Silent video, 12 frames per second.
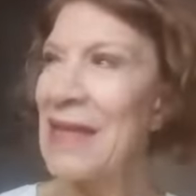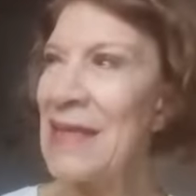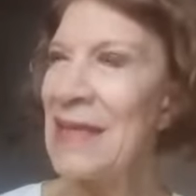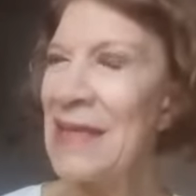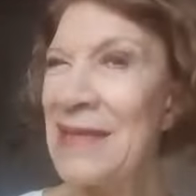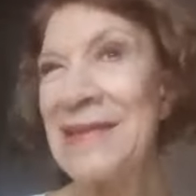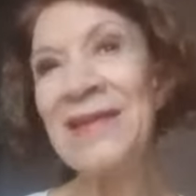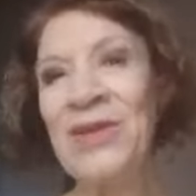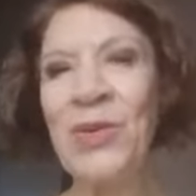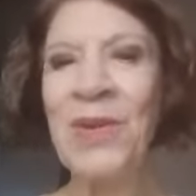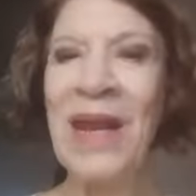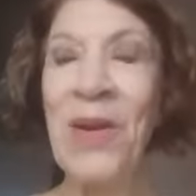¿Y si
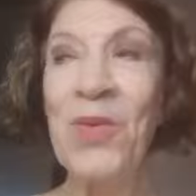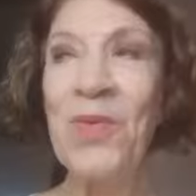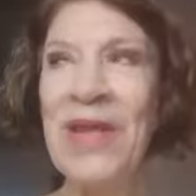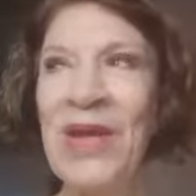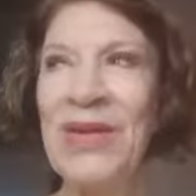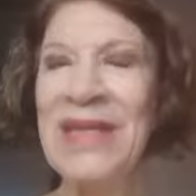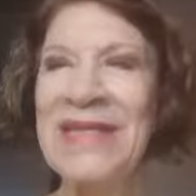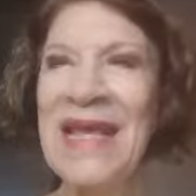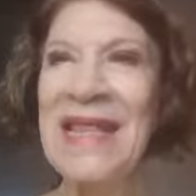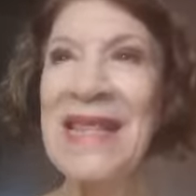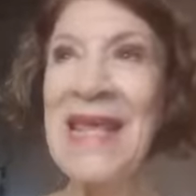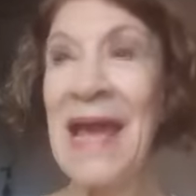tuvieras un millón de
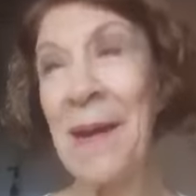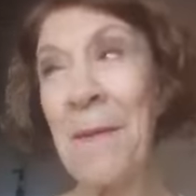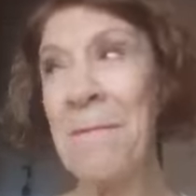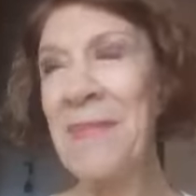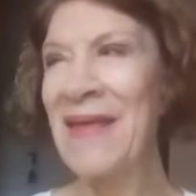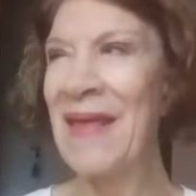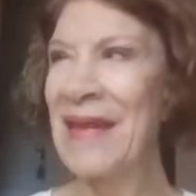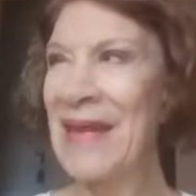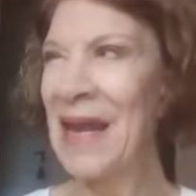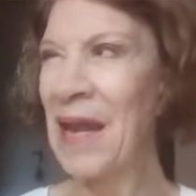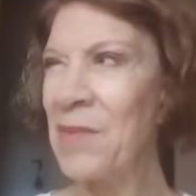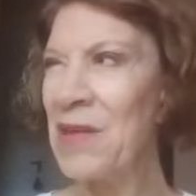sandías, me
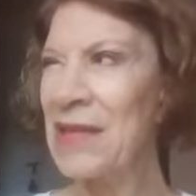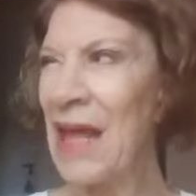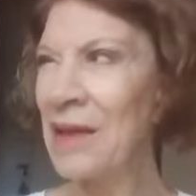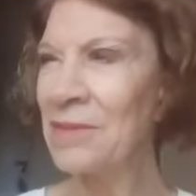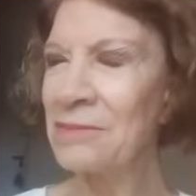darías la mitad?